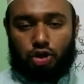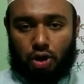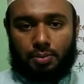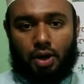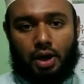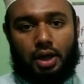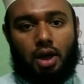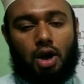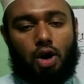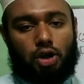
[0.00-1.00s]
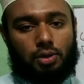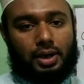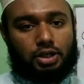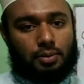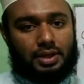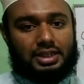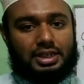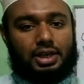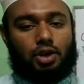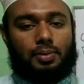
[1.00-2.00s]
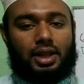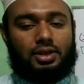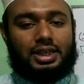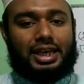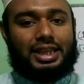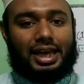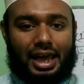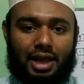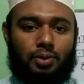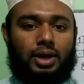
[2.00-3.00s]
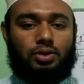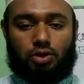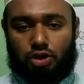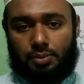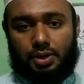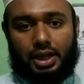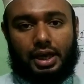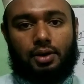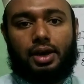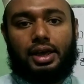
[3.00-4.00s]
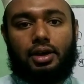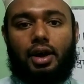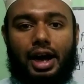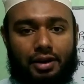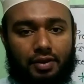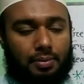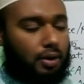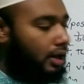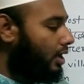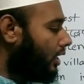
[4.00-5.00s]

সময় অথবা শব্দের শেষে নর্মালি হচ্ছে কি থাকে এল ওয়াই যুক্ত শব্দ থাকে এগুলো কি হয় অ্যাডভার্ব হয়